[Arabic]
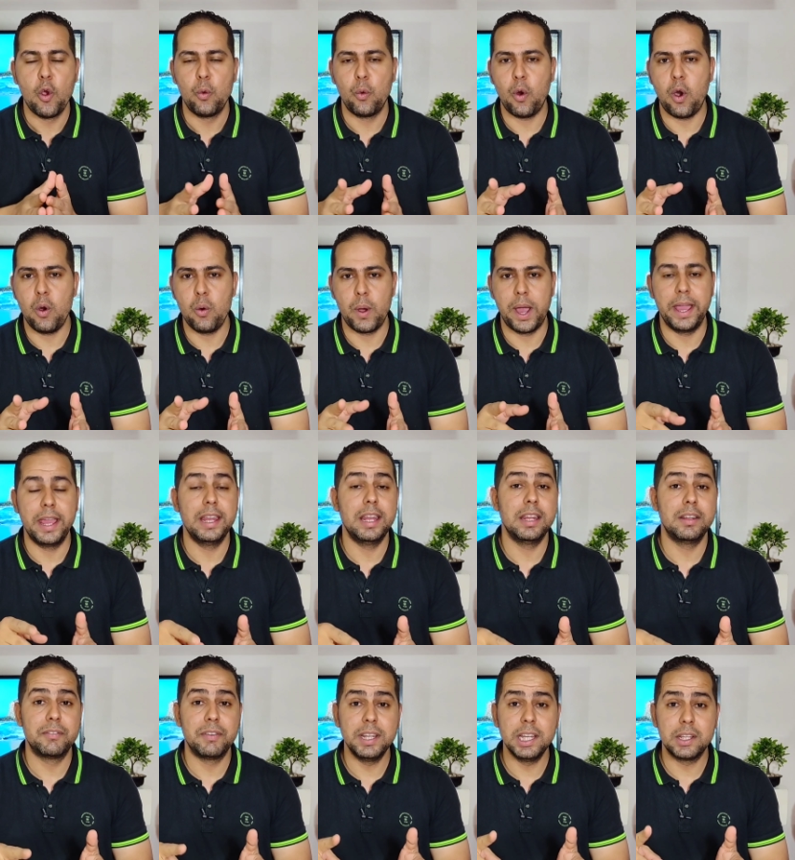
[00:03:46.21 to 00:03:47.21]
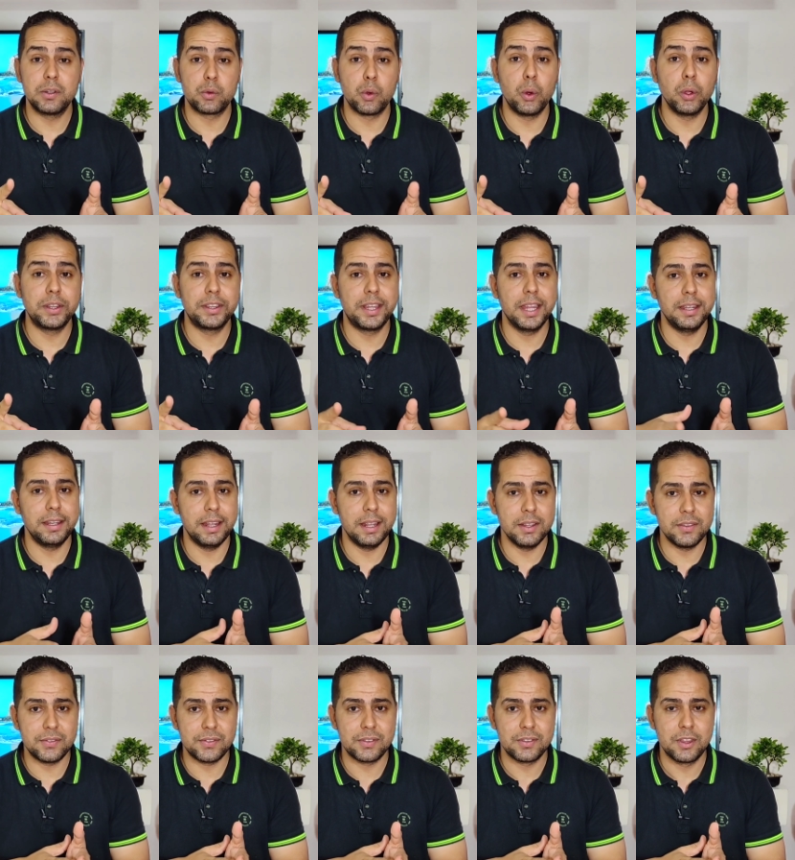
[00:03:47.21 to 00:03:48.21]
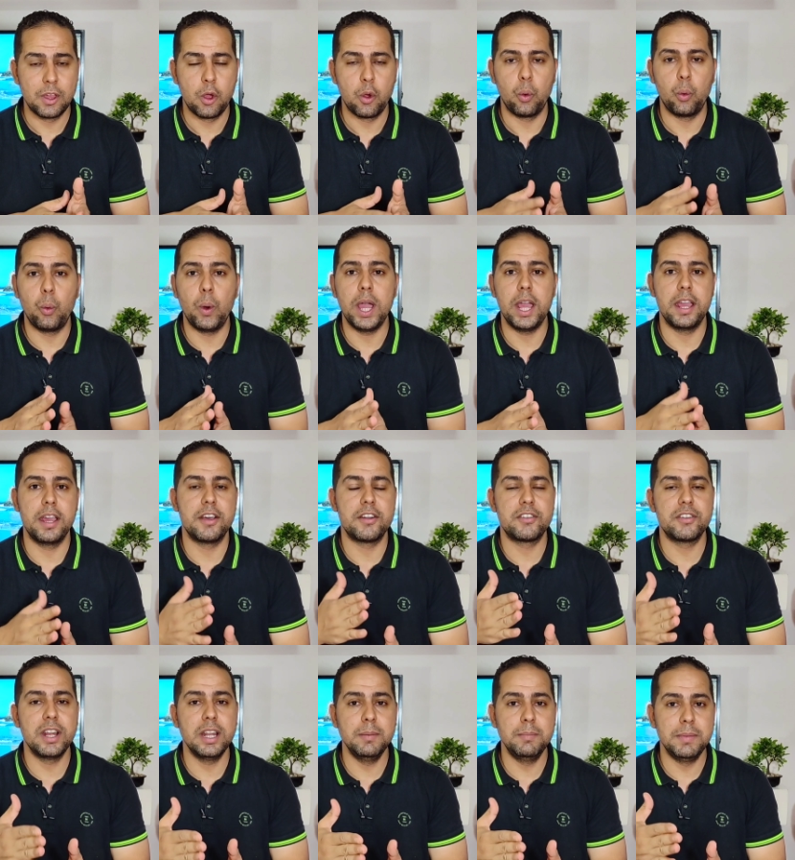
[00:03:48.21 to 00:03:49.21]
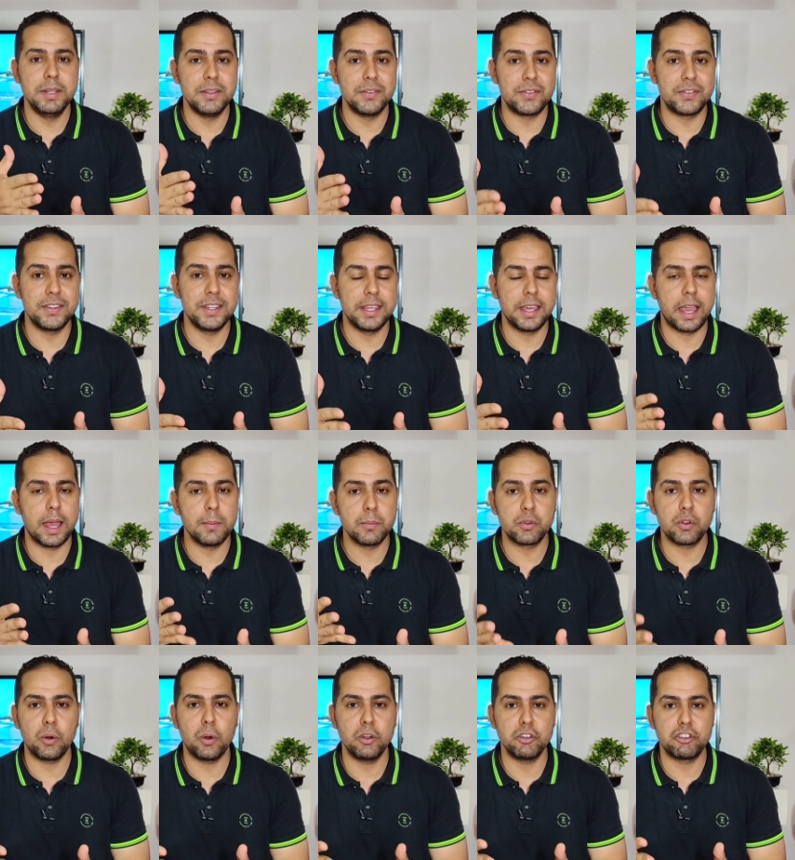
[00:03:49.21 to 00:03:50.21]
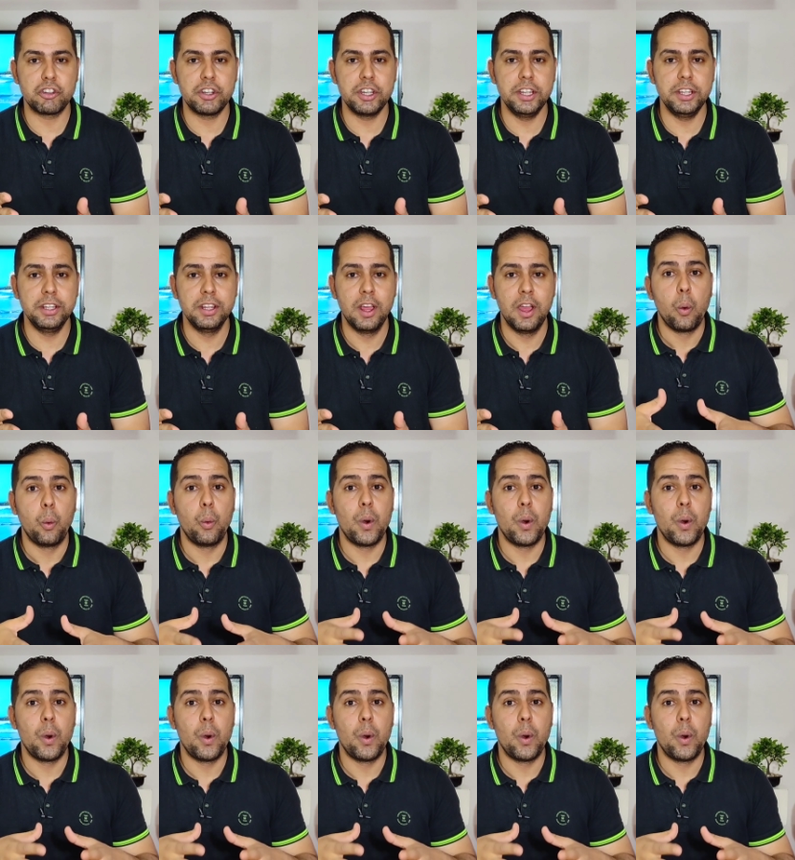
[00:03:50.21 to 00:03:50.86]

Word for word: وهو الانفينكس هوت 10 اس والريلمي سي 25